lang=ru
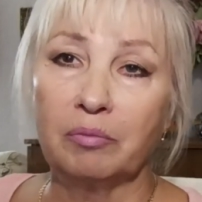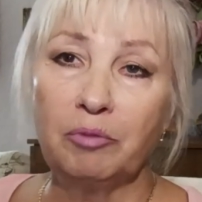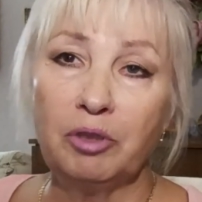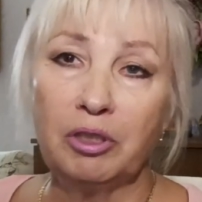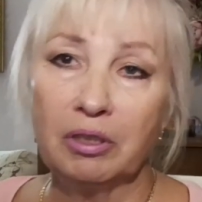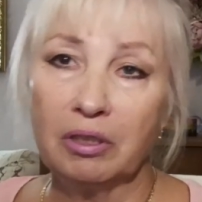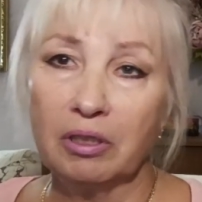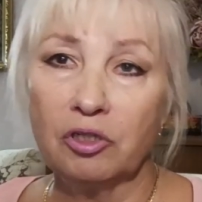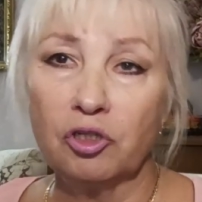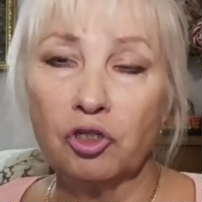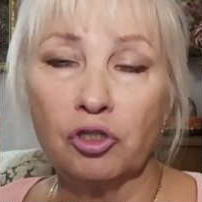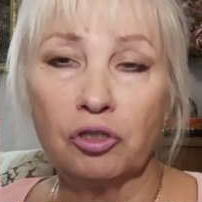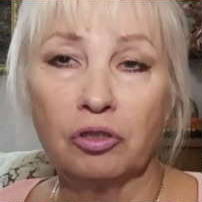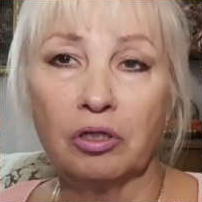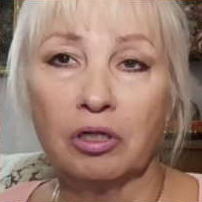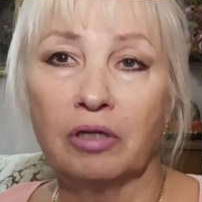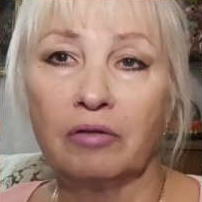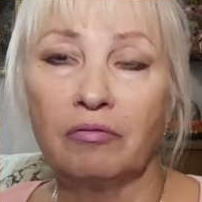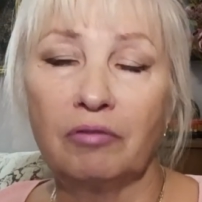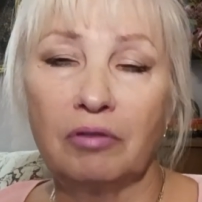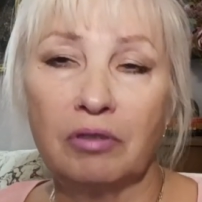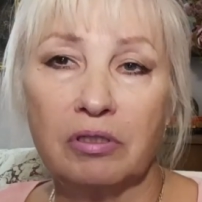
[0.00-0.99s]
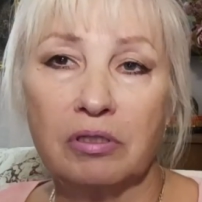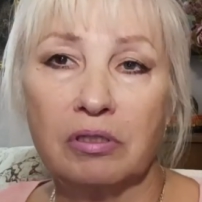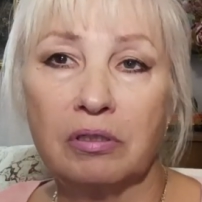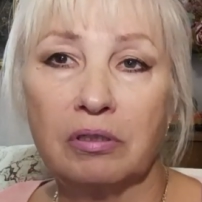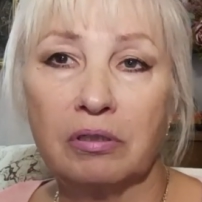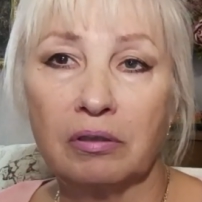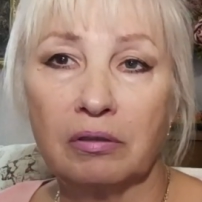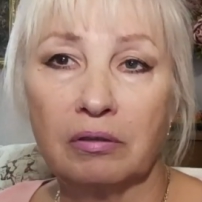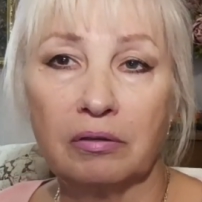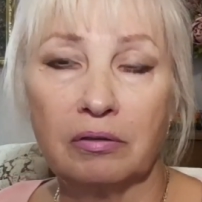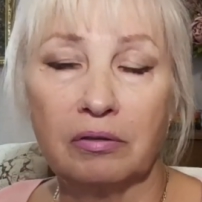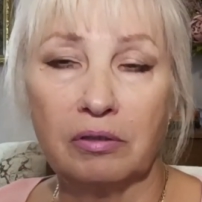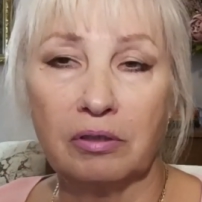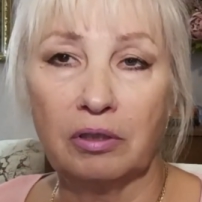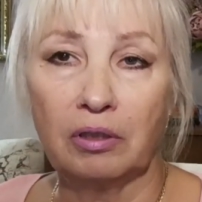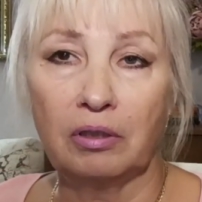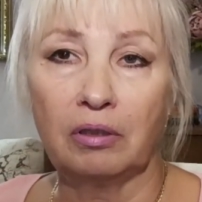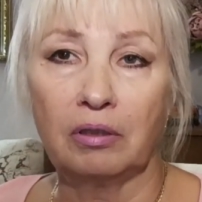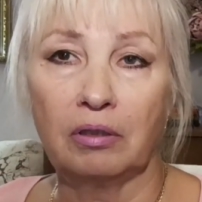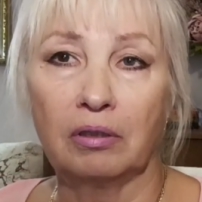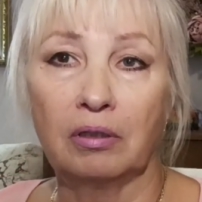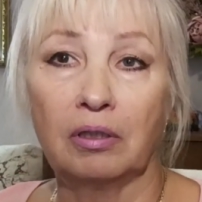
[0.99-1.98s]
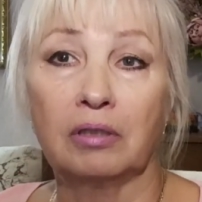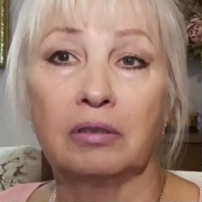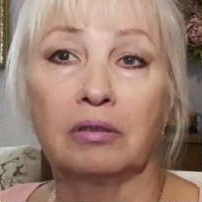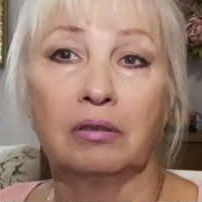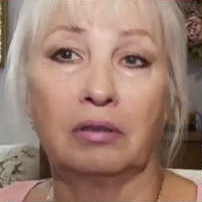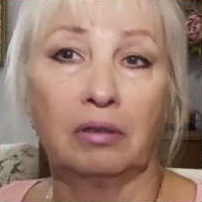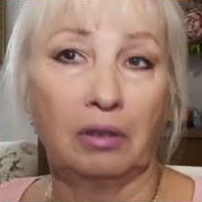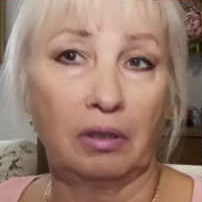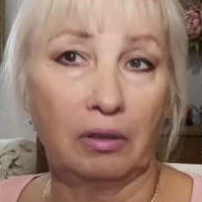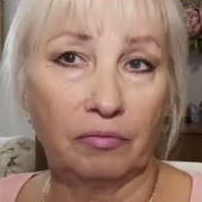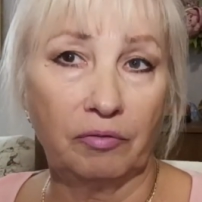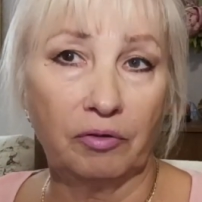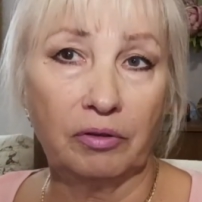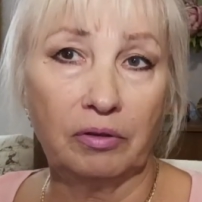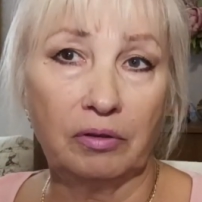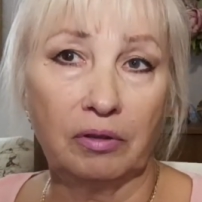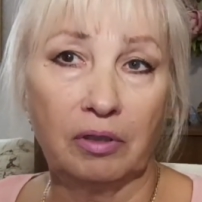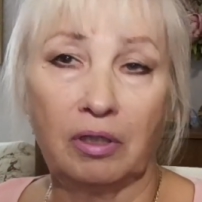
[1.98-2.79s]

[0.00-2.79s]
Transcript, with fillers: Мне раньше нравились тени от Эйвен.